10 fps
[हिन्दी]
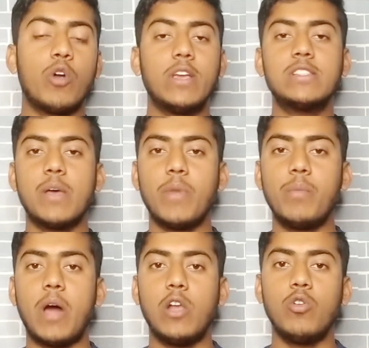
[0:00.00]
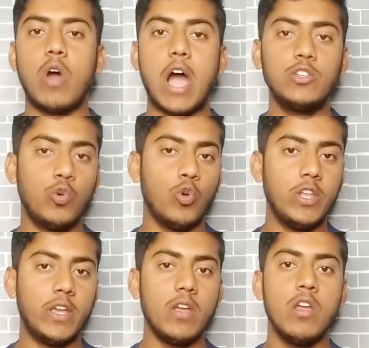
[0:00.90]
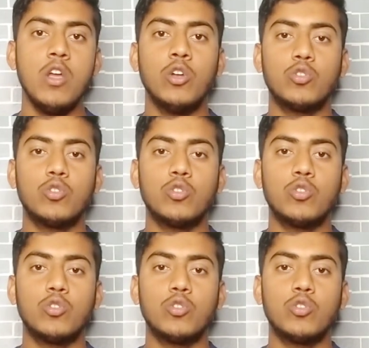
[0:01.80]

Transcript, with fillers: फॉर एग्जाम्पल मान लो आज होली है